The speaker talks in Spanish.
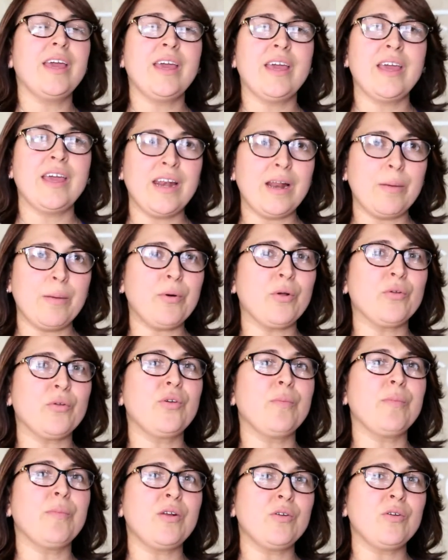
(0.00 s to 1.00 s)
eh, la
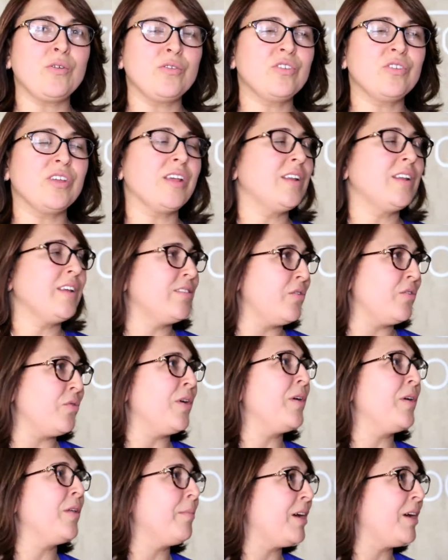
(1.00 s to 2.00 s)
próxima noche del
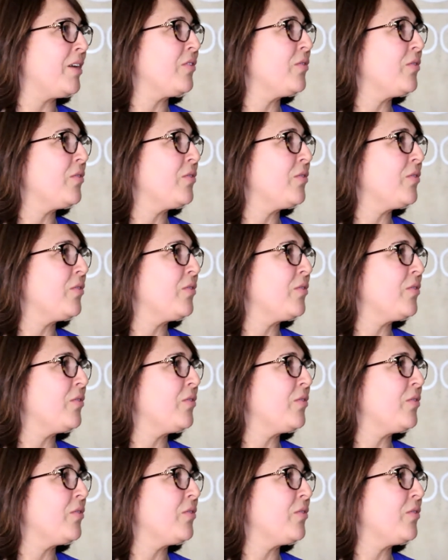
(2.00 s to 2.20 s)
19 de